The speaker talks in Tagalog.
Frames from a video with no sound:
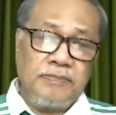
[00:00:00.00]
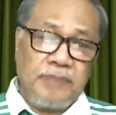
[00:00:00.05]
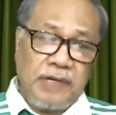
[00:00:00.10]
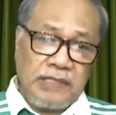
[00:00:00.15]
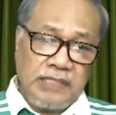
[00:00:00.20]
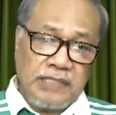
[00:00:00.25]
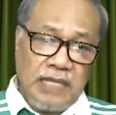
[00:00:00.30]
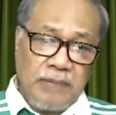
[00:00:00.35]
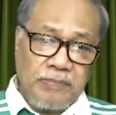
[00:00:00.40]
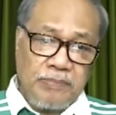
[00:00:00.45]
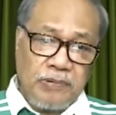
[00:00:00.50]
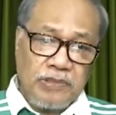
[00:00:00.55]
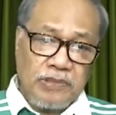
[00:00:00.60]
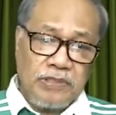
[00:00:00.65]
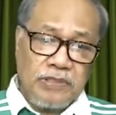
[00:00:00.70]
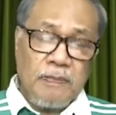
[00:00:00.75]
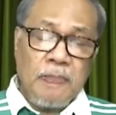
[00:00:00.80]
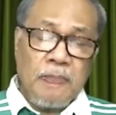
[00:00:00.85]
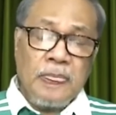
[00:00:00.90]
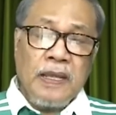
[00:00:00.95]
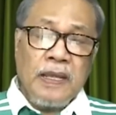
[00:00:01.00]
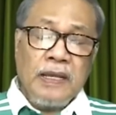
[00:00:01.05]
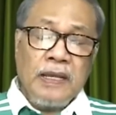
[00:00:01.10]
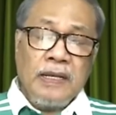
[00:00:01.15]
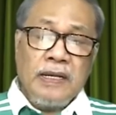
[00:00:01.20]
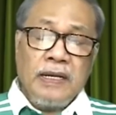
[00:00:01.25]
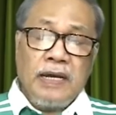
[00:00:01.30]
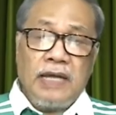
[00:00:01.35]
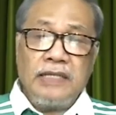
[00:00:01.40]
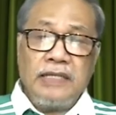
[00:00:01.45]
At pagkatapos
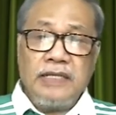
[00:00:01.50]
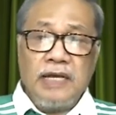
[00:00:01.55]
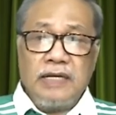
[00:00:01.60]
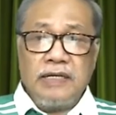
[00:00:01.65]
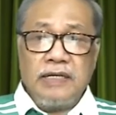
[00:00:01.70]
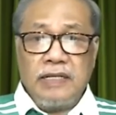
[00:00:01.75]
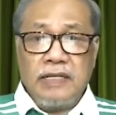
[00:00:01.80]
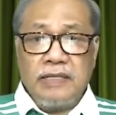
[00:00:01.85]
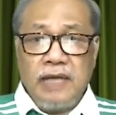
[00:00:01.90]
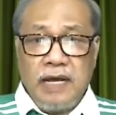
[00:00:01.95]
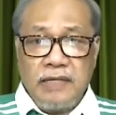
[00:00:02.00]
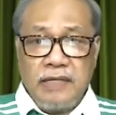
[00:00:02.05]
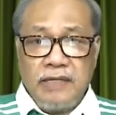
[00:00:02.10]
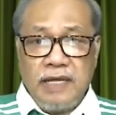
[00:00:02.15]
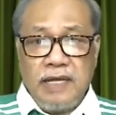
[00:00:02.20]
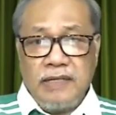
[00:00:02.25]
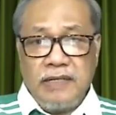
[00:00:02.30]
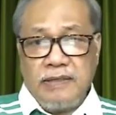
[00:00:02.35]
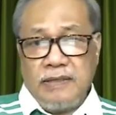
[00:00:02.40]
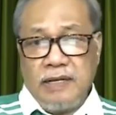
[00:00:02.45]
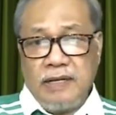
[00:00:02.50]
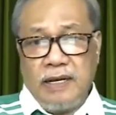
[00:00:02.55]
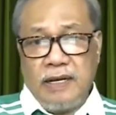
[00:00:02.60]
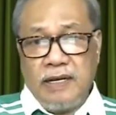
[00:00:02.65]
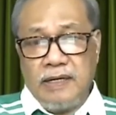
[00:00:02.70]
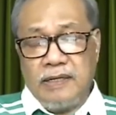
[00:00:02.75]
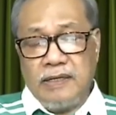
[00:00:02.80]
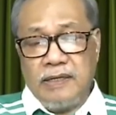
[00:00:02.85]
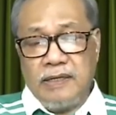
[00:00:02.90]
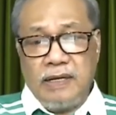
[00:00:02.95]
kanyang nadaanan
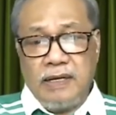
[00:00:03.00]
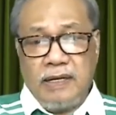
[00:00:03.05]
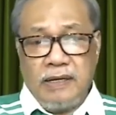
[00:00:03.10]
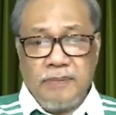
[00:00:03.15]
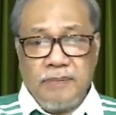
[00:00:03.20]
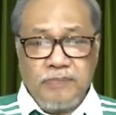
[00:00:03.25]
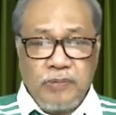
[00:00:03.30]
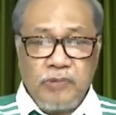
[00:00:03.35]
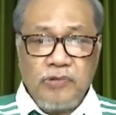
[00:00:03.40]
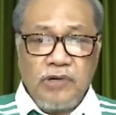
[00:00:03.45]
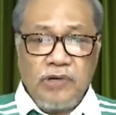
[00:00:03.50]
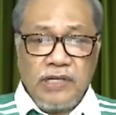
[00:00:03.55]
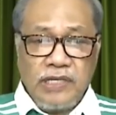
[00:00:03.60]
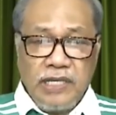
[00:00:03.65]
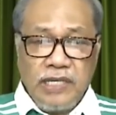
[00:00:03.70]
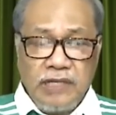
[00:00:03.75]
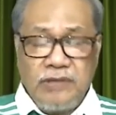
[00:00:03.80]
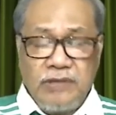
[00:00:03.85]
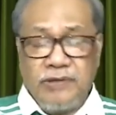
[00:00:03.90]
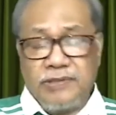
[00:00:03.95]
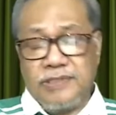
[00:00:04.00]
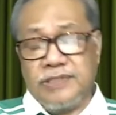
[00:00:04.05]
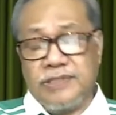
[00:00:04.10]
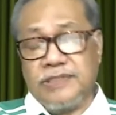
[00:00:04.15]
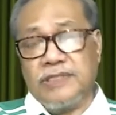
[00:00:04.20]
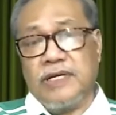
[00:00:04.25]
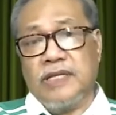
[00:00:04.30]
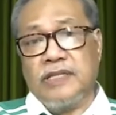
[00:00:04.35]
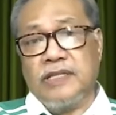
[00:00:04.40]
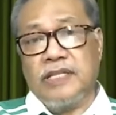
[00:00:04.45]
ang uh, puno ng
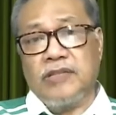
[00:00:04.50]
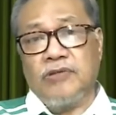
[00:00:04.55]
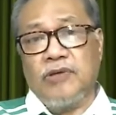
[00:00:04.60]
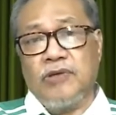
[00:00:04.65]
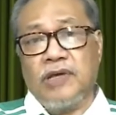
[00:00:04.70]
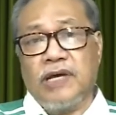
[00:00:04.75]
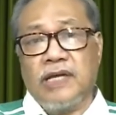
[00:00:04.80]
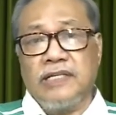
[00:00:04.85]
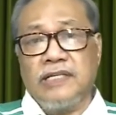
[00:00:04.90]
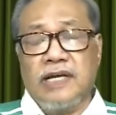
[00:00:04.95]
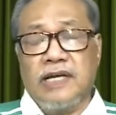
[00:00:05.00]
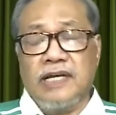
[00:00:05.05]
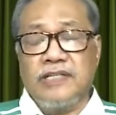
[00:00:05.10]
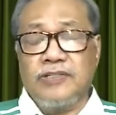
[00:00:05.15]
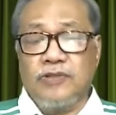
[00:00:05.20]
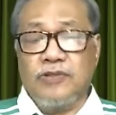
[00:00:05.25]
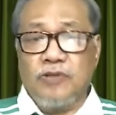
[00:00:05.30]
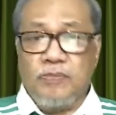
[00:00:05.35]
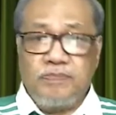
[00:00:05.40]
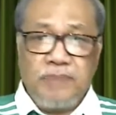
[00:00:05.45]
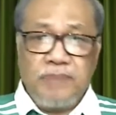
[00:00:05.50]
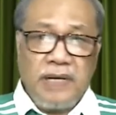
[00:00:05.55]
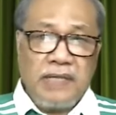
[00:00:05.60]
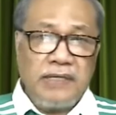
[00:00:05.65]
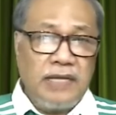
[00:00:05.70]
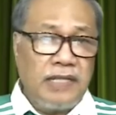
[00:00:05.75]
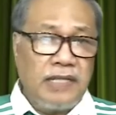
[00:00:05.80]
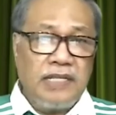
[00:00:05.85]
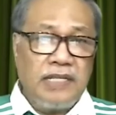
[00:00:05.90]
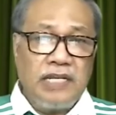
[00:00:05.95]
igos at ito'y kanyang
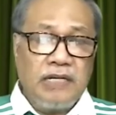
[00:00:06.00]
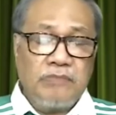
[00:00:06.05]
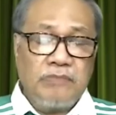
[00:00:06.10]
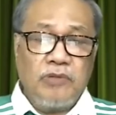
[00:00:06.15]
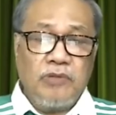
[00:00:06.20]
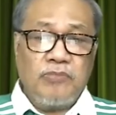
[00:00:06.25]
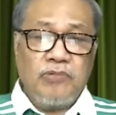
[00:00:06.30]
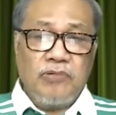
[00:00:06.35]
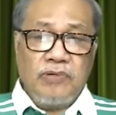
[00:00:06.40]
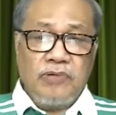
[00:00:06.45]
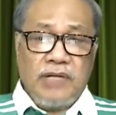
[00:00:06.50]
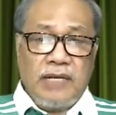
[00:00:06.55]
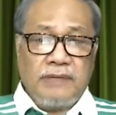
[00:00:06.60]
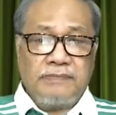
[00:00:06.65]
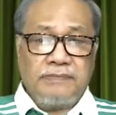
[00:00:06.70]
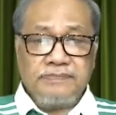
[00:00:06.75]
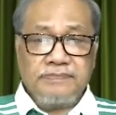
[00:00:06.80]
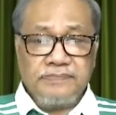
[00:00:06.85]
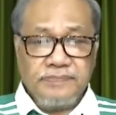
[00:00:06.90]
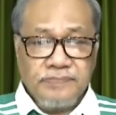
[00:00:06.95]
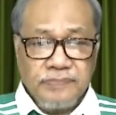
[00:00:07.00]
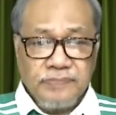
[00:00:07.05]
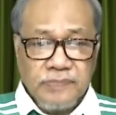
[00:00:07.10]
isinumpa na hindi nagbubunga.